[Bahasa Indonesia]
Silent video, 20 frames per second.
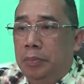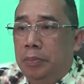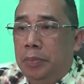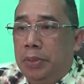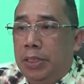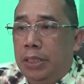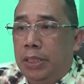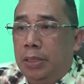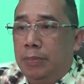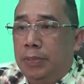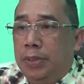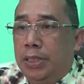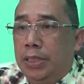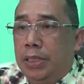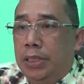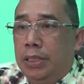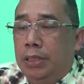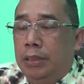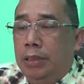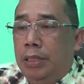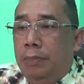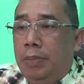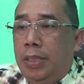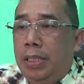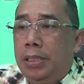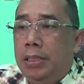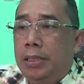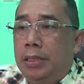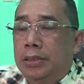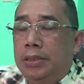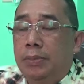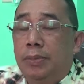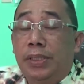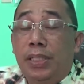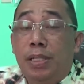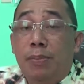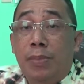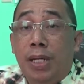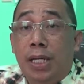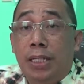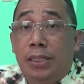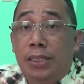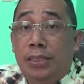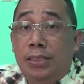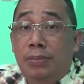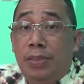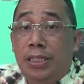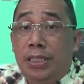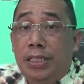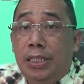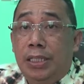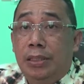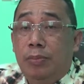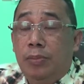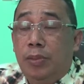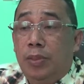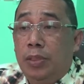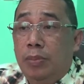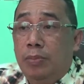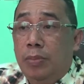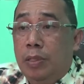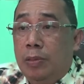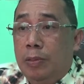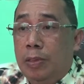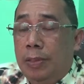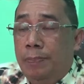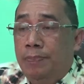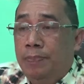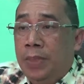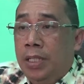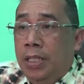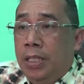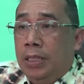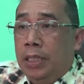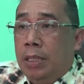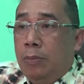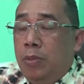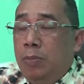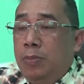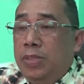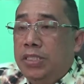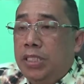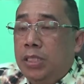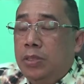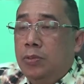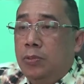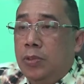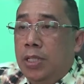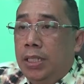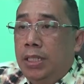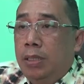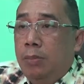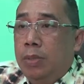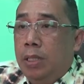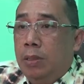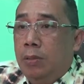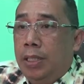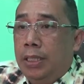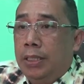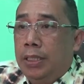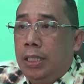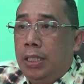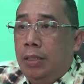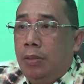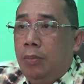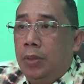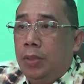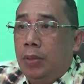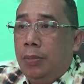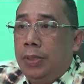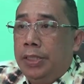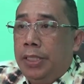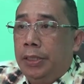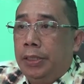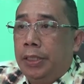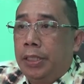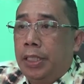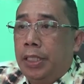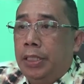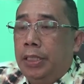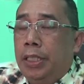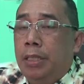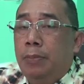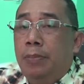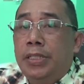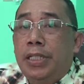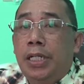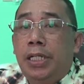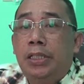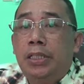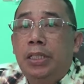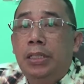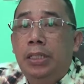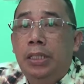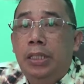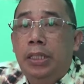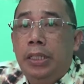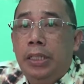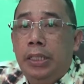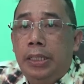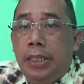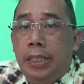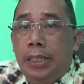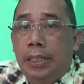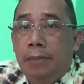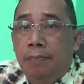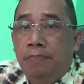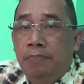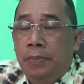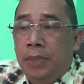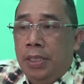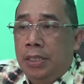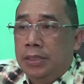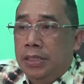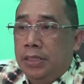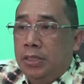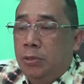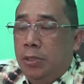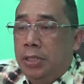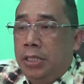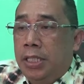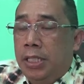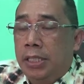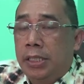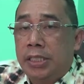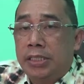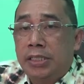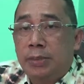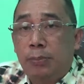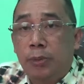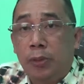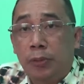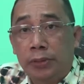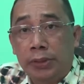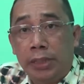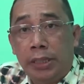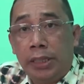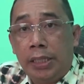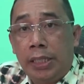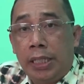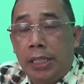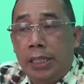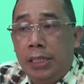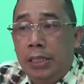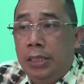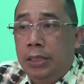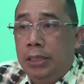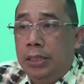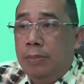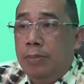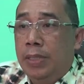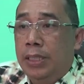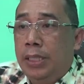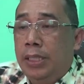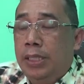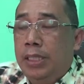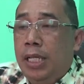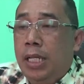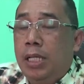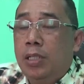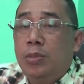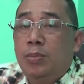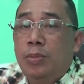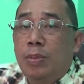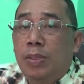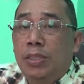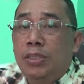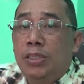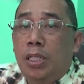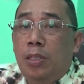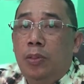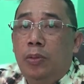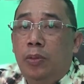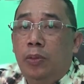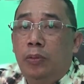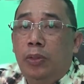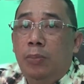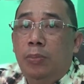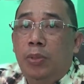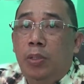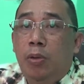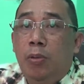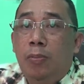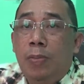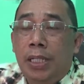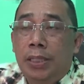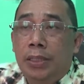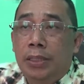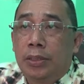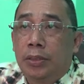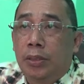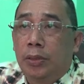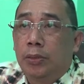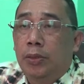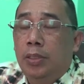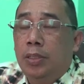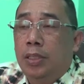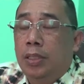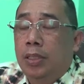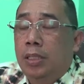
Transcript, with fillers: penyakit-penyakit apa seperti mah dan sebagainya itu perlu dibawa. Namun bisa juga dibawa adalah obat-obat yang terkait dengan penyakit yang diderita sesuai dengan resep dokter ya, di mana dia harus memang selalu rutin minum obat. Contoh